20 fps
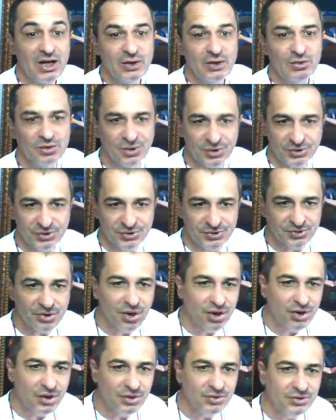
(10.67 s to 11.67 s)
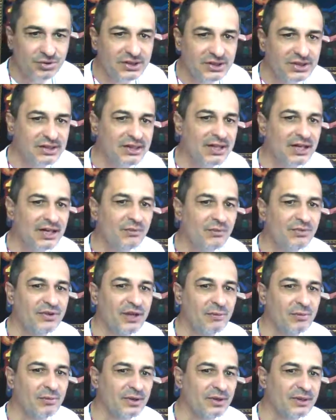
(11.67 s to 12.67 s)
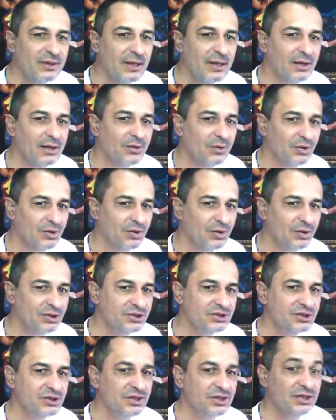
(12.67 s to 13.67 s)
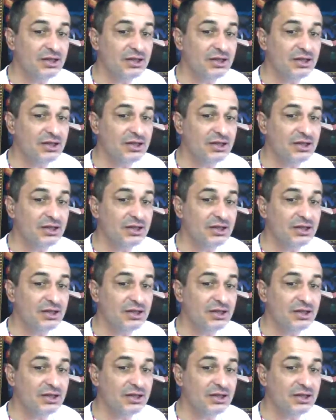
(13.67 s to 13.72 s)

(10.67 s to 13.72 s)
O sonho que iremos abordar hoje